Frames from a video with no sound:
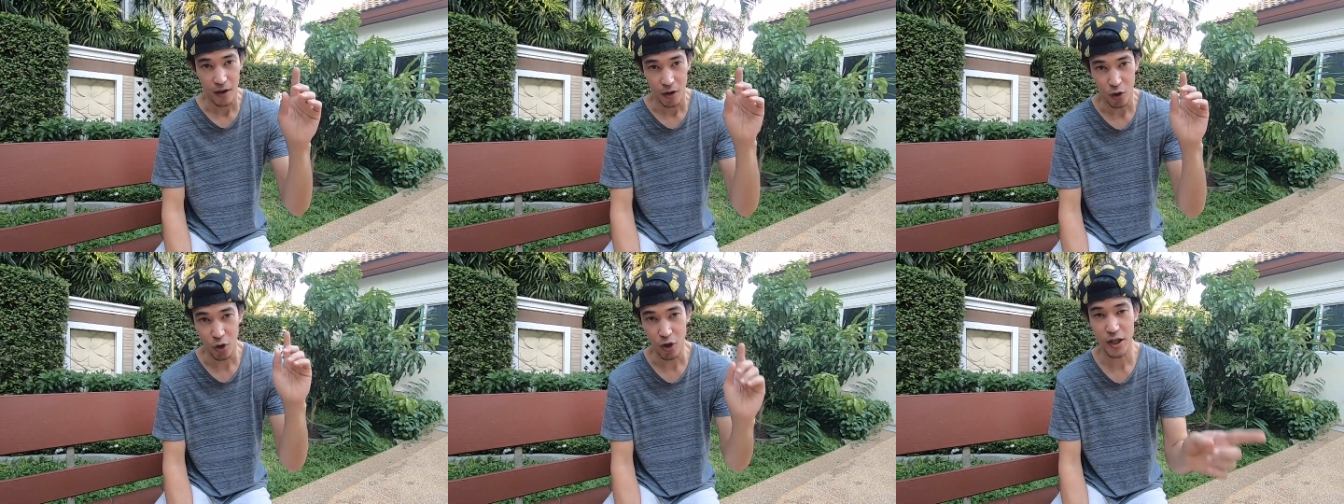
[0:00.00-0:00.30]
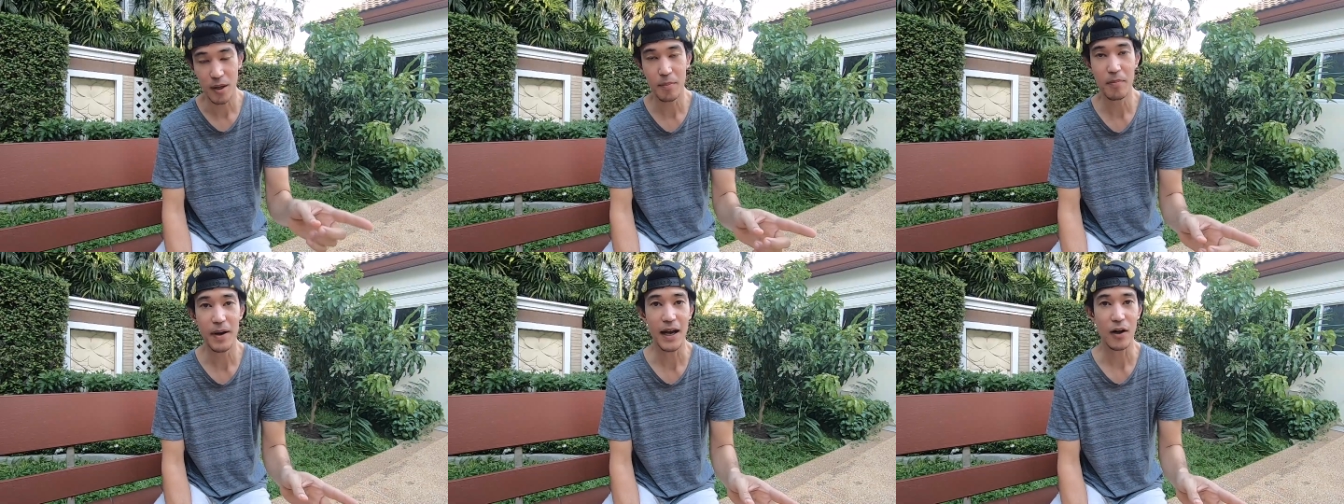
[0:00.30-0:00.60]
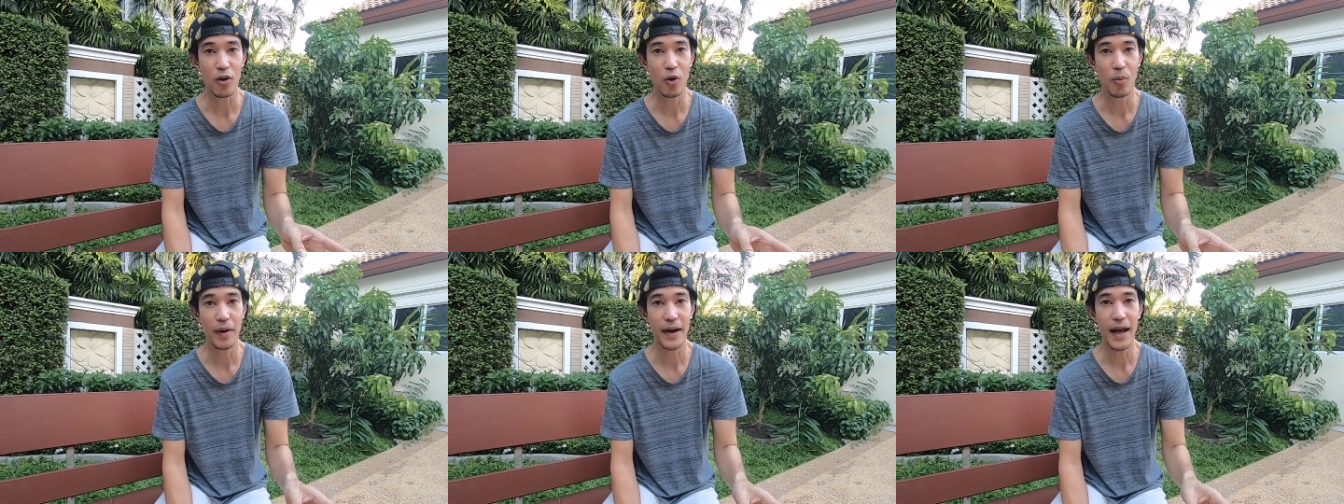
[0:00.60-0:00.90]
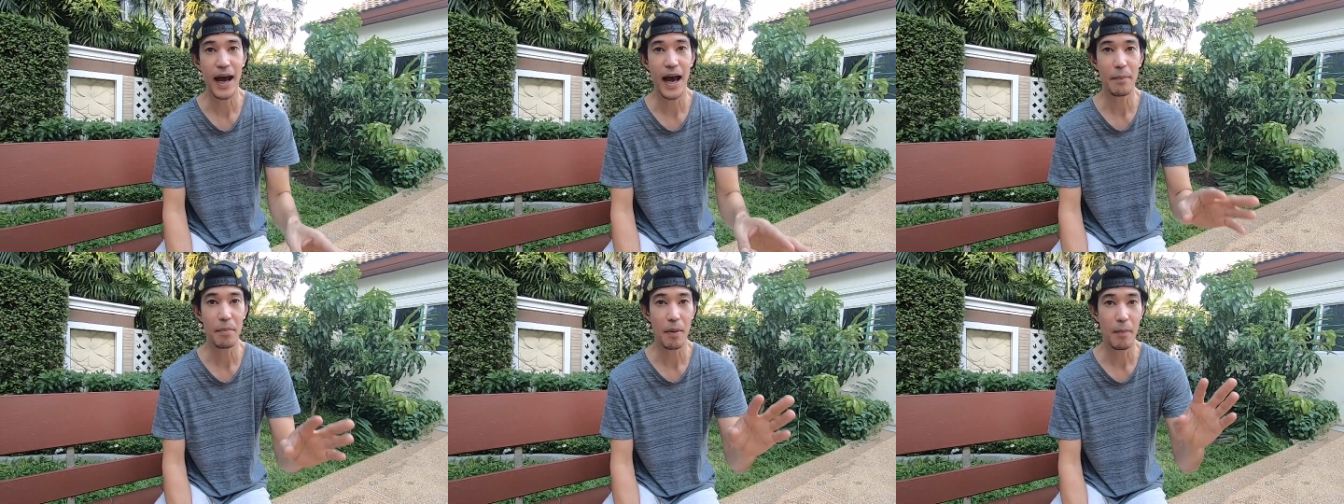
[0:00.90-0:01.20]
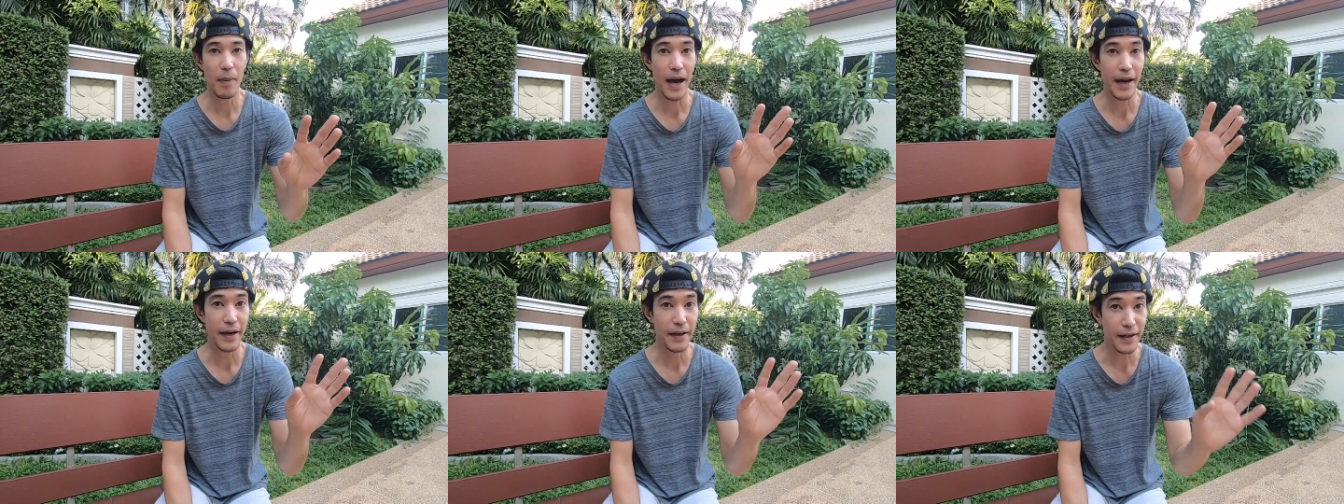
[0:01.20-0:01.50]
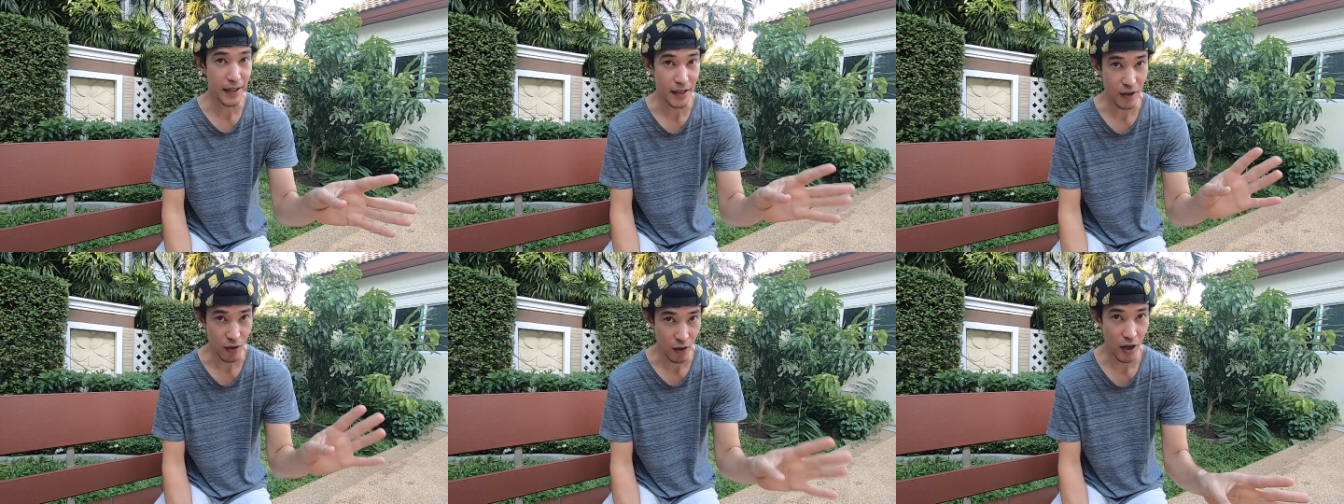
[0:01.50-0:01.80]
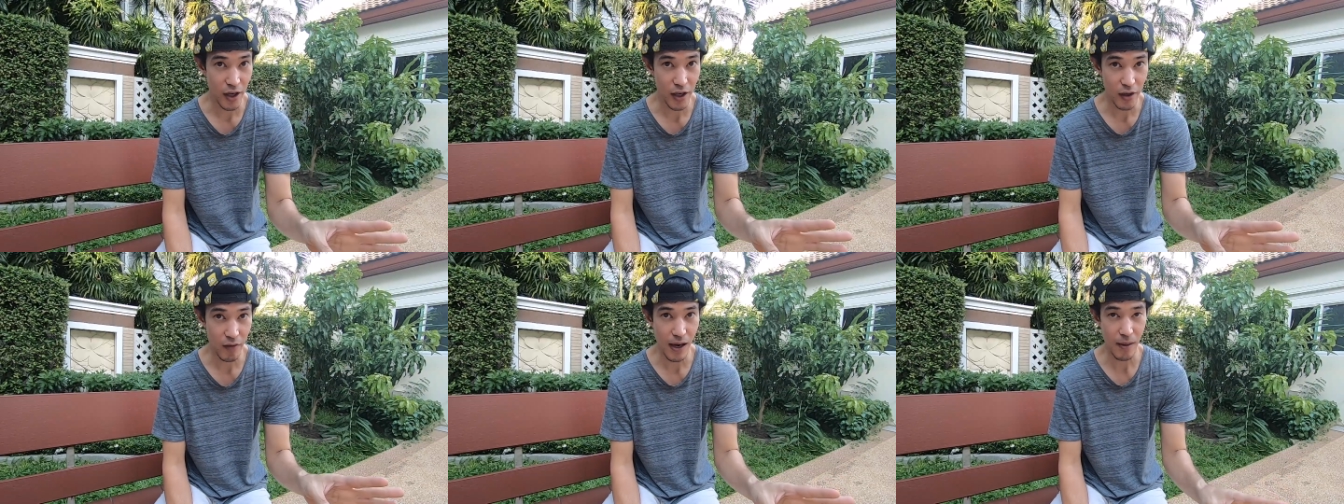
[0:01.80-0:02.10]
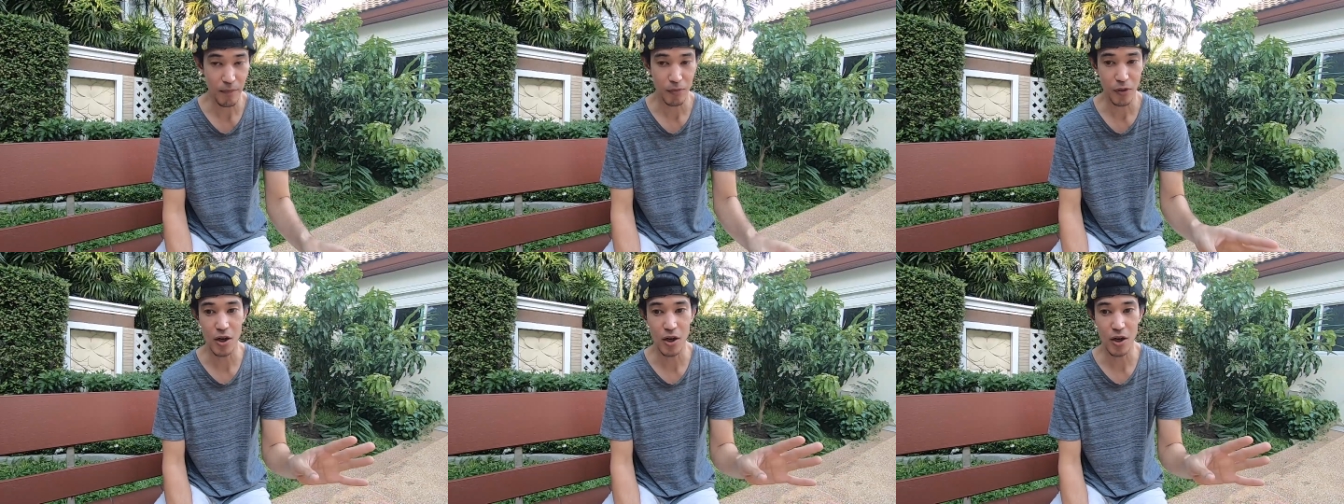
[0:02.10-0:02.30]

ลดน้ำหนักลงมาได้ประมาณ 100 กรัม